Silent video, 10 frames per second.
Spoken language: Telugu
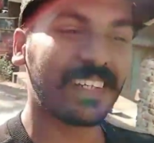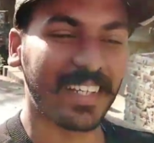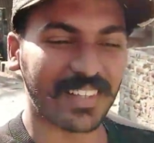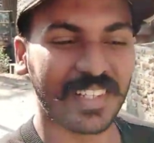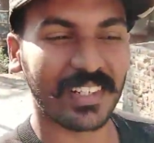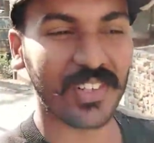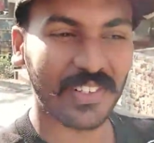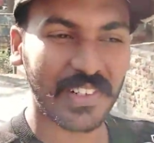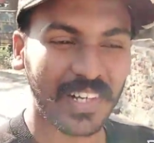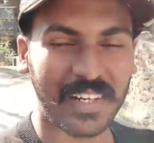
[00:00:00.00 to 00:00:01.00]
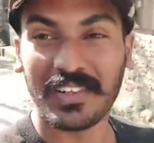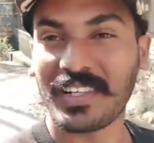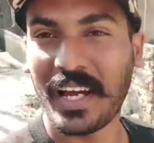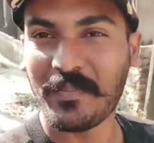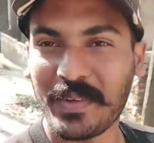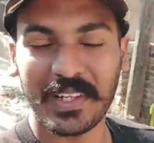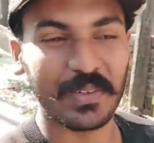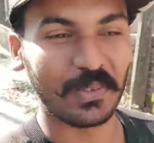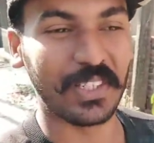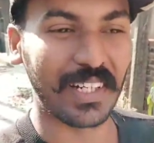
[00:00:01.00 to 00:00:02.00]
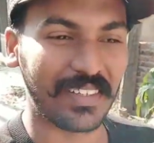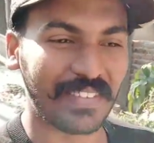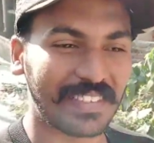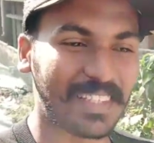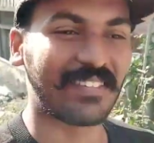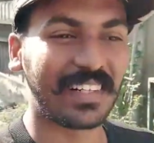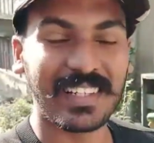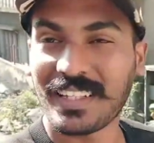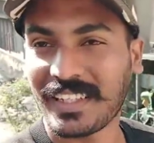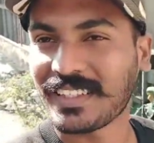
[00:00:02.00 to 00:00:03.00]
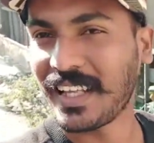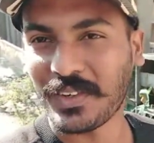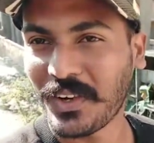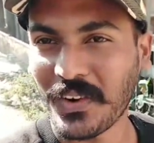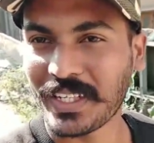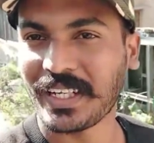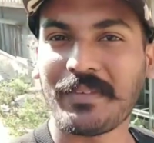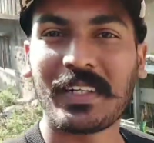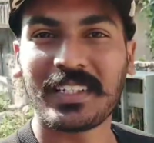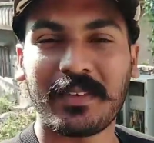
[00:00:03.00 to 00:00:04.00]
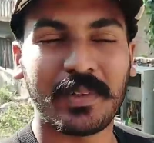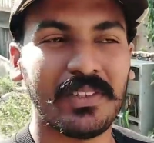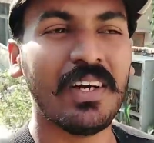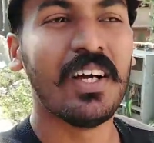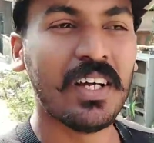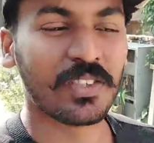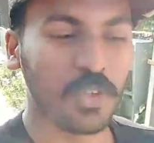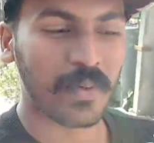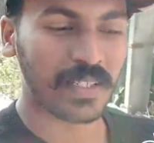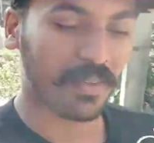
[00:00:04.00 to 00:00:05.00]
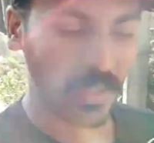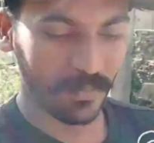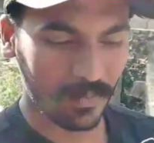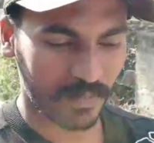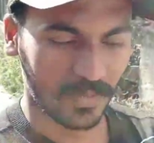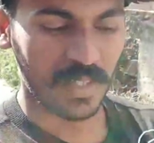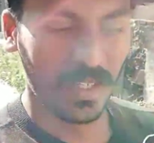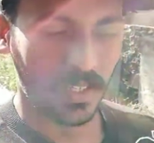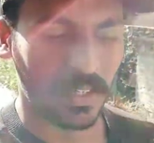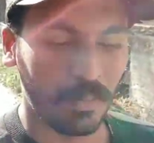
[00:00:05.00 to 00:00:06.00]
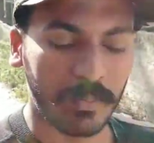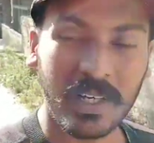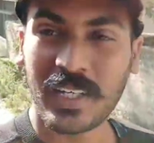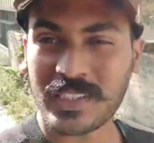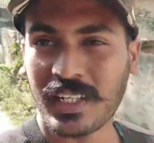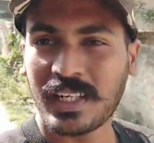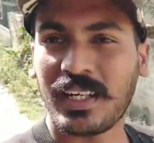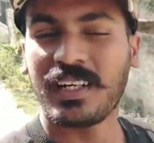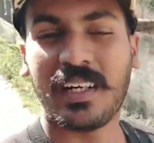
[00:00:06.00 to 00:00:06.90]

అంటే టెన్ థర్టీ వరకు ఎండ్లో హ్యాపీగా కూర్చొని అనిపిస్తుంది అనమాట దాని తర్వాత ఎలాగో లాగిన్ కాబట్టి తప్పదు సో ఇప్పుడైతే మనం భూపేన్ హజారికా